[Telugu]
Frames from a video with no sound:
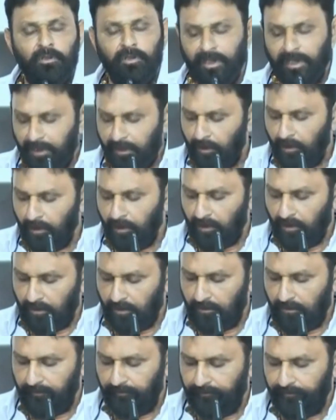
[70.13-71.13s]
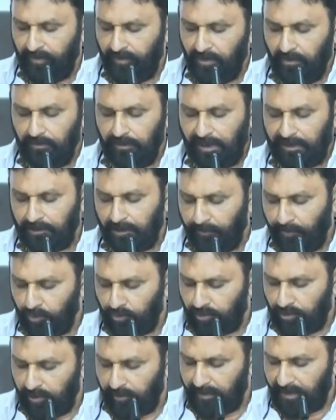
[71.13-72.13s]
నీకు
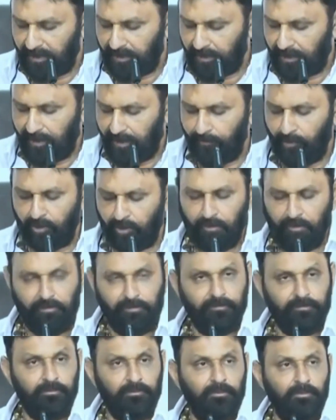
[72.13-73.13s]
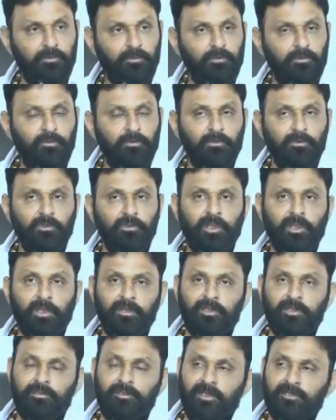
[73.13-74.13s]
దత్తపుత్రుడి మీద నమ్మకం ఇక
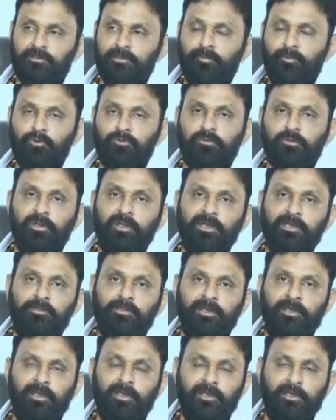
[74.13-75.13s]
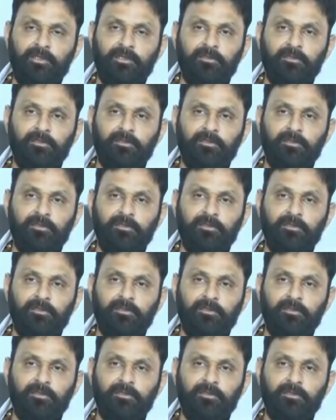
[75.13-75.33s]
నీ దత్తపుత్రుడైతే